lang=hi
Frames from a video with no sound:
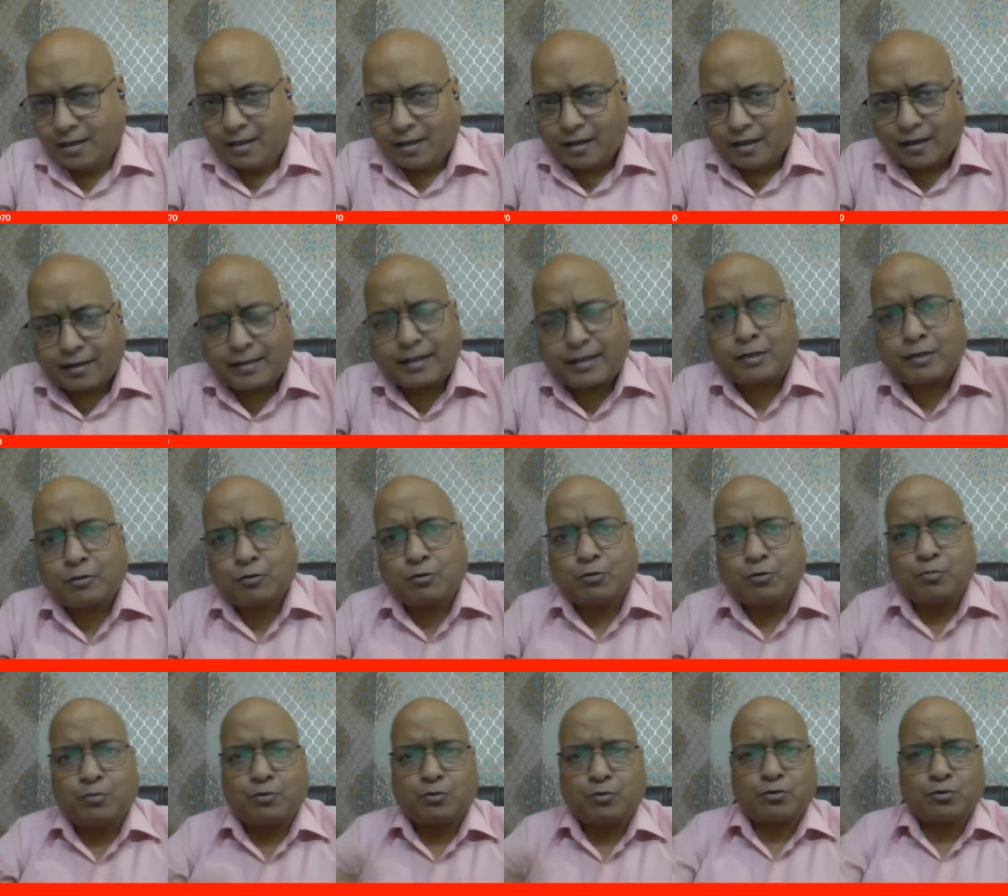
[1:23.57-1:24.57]
अरे यार
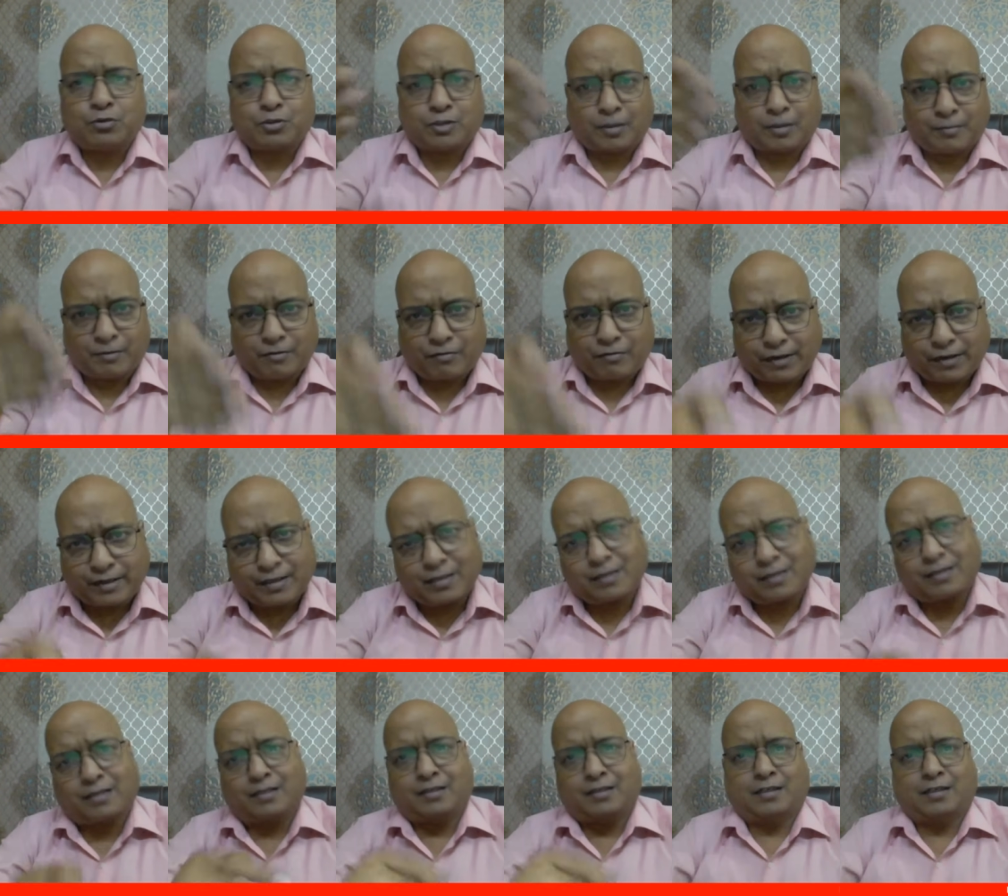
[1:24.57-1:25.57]
तुम तो सेमीफाइनल
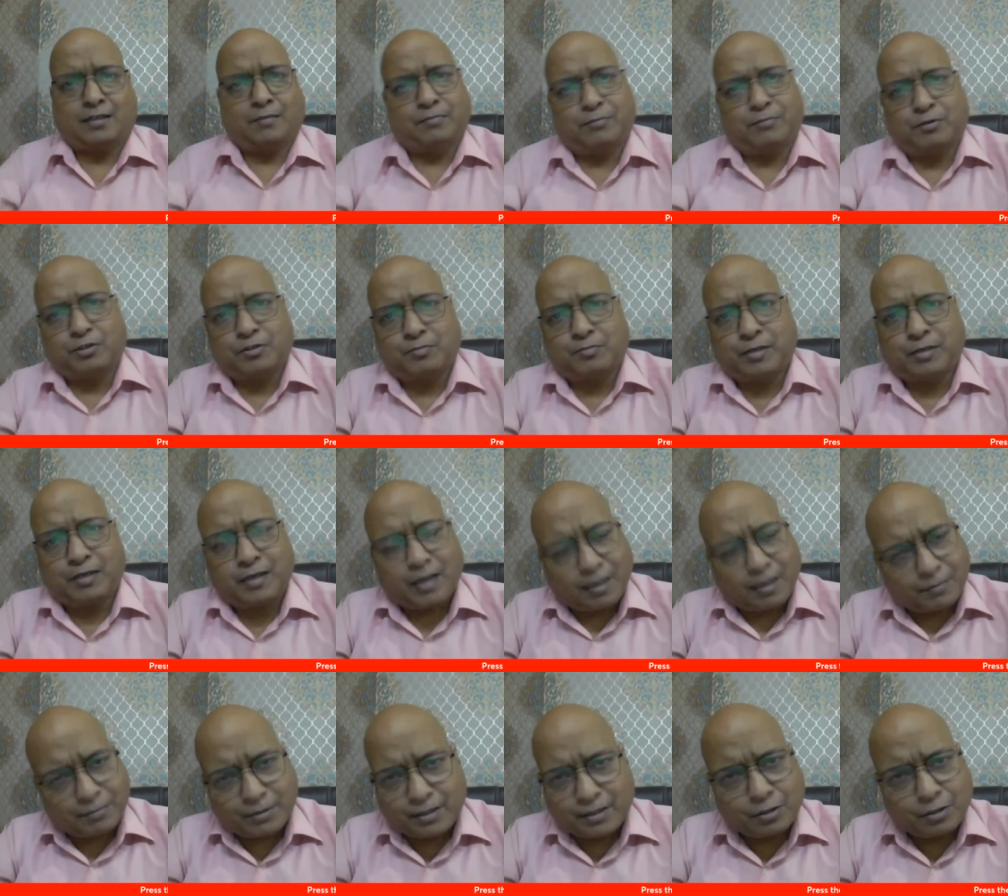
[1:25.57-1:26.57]
तक नहीं पहुंच पाए
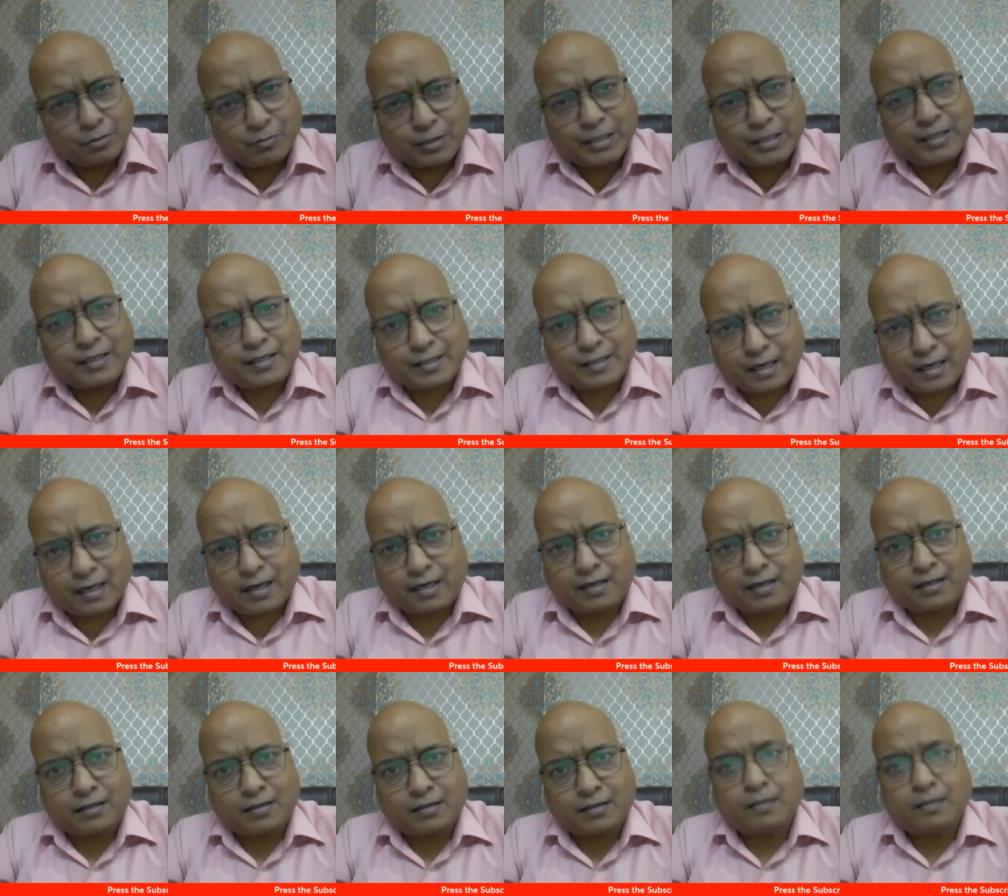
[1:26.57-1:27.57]
अपनी तुम्हारी क्या
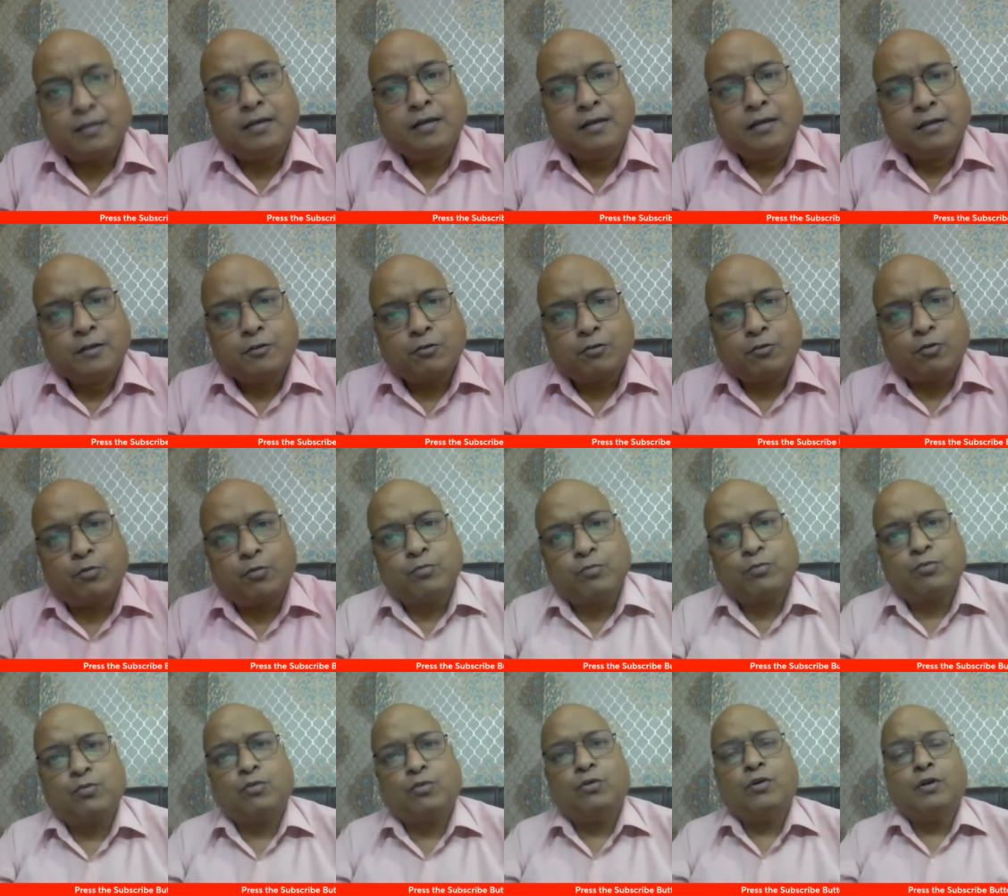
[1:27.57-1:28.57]
हालत थी तुम
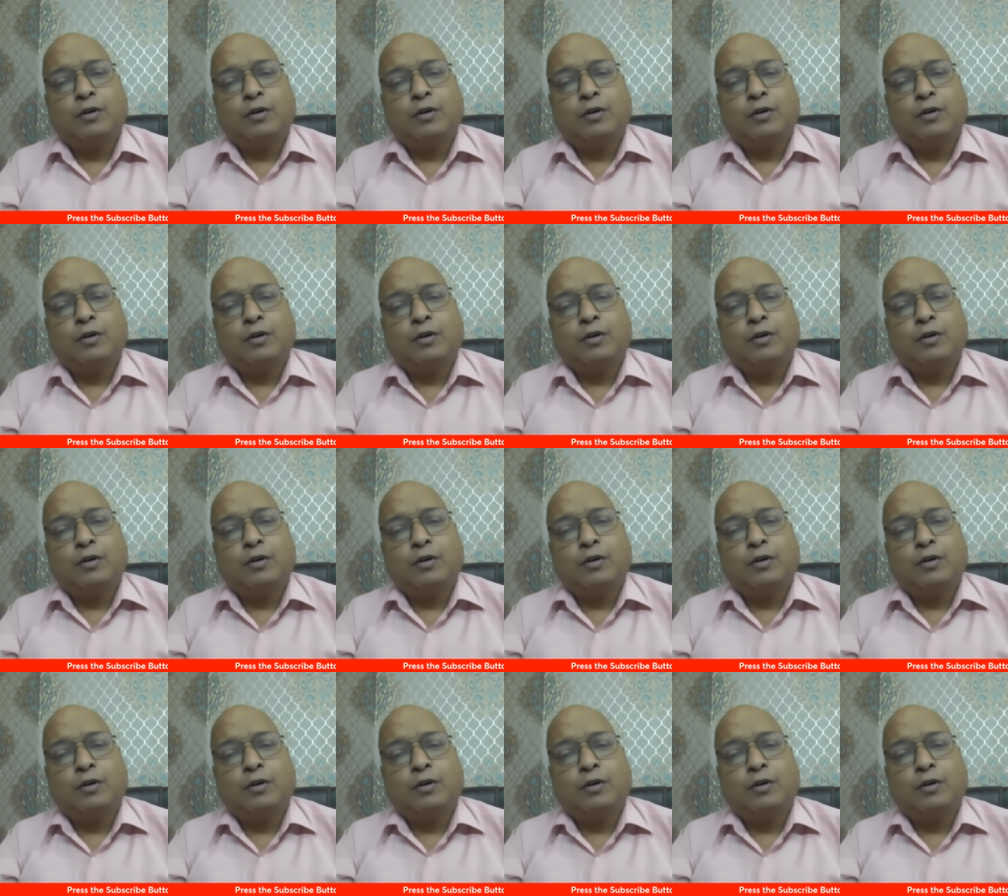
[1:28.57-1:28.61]
तो